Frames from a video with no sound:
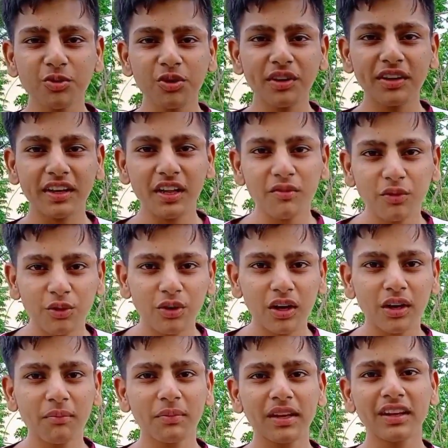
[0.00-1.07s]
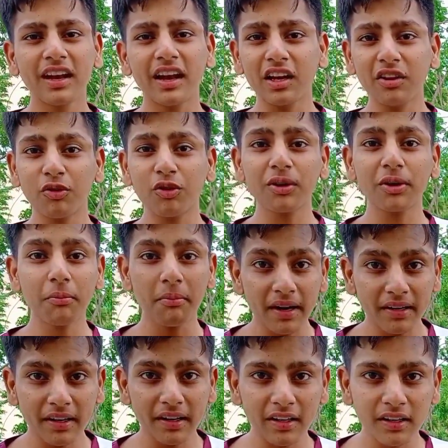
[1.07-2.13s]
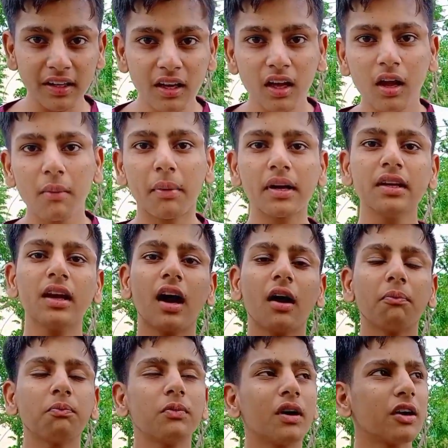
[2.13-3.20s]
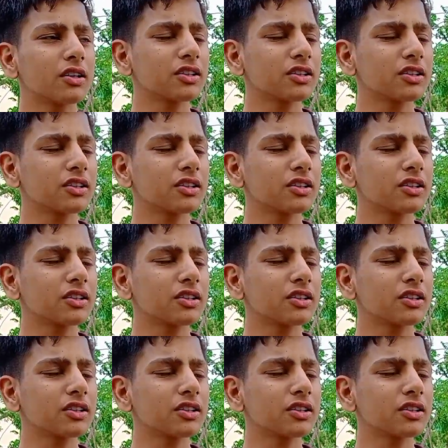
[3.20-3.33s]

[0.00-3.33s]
जो पॉइंट है वो है बी रेडी फॉर कमेंट्री भाई अब